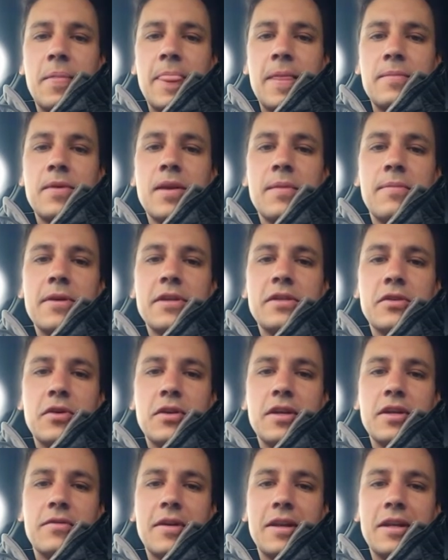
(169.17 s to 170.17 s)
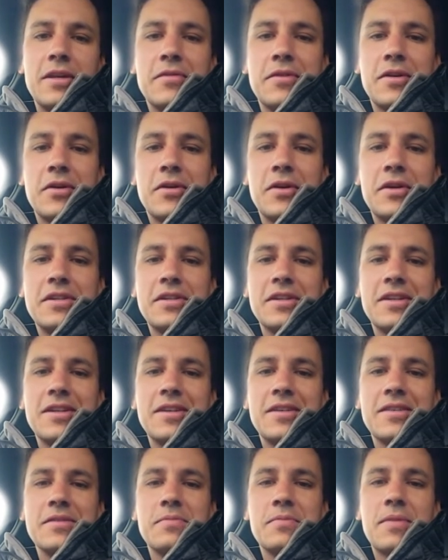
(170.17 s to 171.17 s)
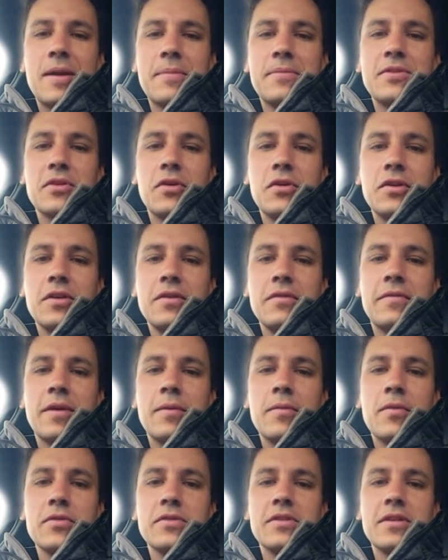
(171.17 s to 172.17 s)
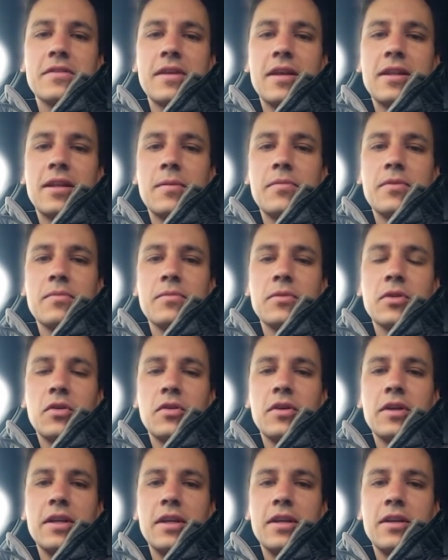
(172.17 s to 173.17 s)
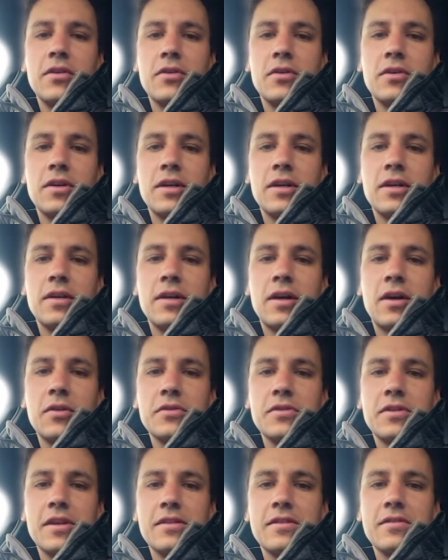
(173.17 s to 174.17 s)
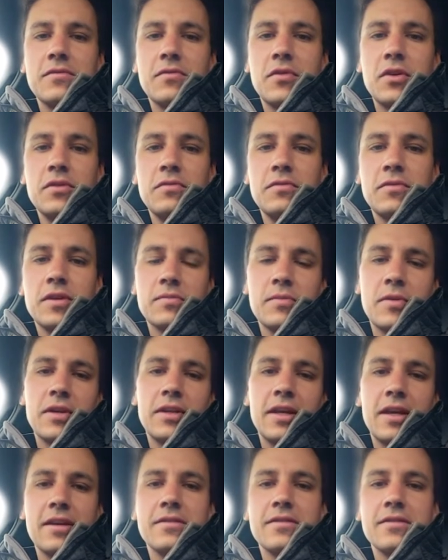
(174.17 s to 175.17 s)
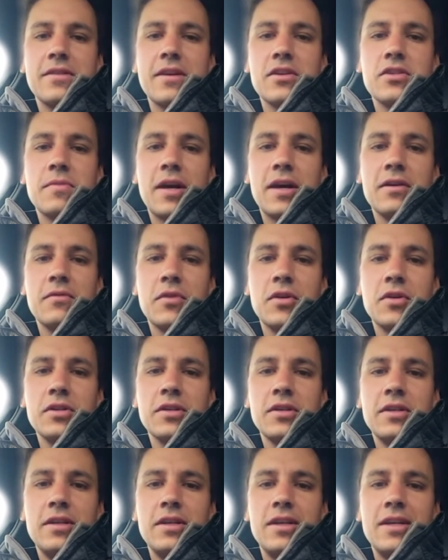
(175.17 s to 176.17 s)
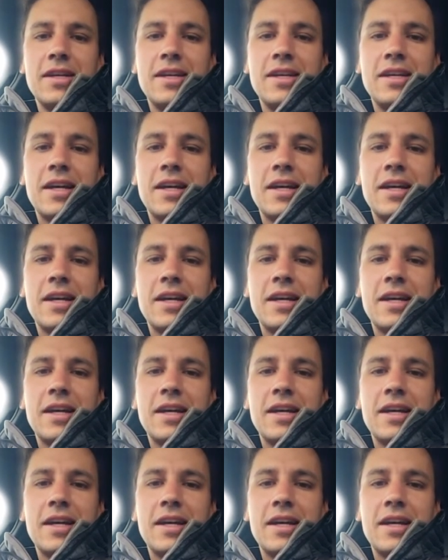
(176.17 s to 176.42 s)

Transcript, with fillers: Mhm. Mir persönlich wäre lieber heute, bleibt es trocken, weil wir unser Setup im Trockenen noch äh, austesten wollen, was wir in der ersten Session machen wollten.